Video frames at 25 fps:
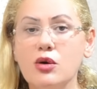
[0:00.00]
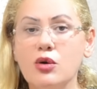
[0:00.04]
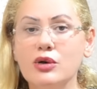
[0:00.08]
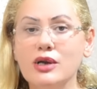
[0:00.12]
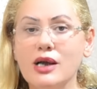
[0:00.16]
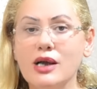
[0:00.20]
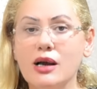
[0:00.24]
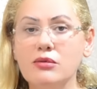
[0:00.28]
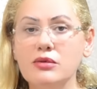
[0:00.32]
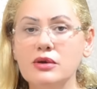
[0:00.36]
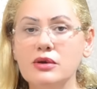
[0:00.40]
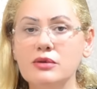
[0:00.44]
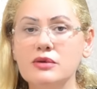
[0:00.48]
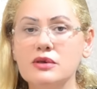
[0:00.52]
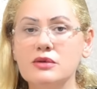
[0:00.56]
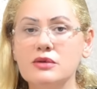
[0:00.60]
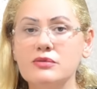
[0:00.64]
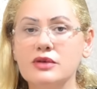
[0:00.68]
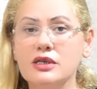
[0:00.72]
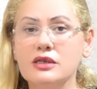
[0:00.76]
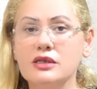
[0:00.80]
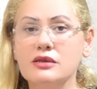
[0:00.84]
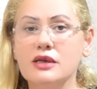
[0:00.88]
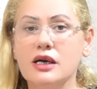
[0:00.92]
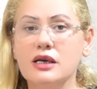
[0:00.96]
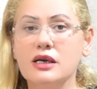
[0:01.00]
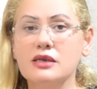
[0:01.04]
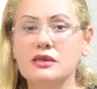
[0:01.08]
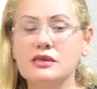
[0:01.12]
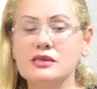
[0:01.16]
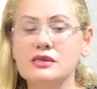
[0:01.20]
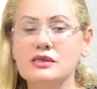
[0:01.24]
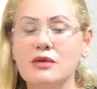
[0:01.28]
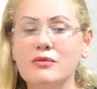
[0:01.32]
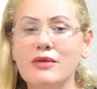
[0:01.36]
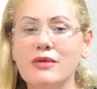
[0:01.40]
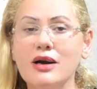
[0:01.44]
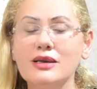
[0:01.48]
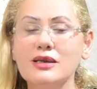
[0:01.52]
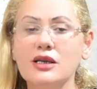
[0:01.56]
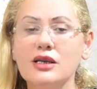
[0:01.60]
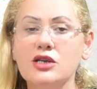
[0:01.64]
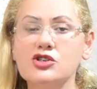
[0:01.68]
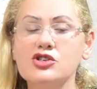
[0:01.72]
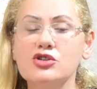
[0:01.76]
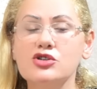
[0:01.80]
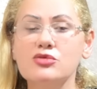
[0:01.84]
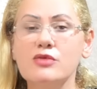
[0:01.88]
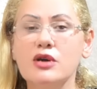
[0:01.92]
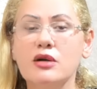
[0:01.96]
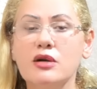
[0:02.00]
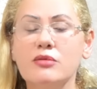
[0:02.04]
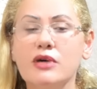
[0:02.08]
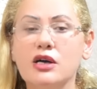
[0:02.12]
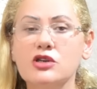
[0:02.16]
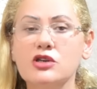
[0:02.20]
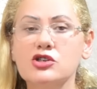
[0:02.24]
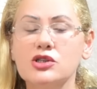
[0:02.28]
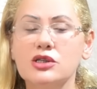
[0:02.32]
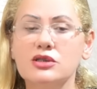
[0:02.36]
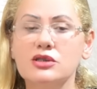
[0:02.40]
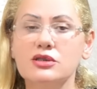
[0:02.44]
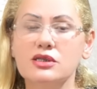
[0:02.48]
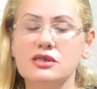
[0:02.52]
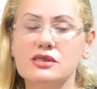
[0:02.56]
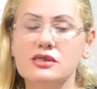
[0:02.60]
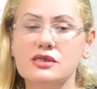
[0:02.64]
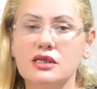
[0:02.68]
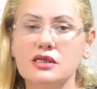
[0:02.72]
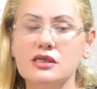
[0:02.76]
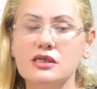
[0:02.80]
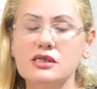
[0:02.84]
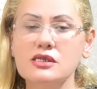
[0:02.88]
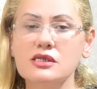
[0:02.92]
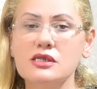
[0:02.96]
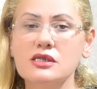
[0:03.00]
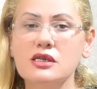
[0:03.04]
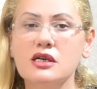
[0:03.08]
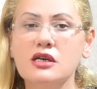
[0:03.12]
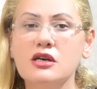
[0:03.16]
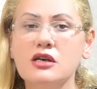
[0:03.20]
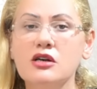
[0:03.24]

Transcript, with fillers: önemli bir miktarda zaman geçirmeye başladıysanız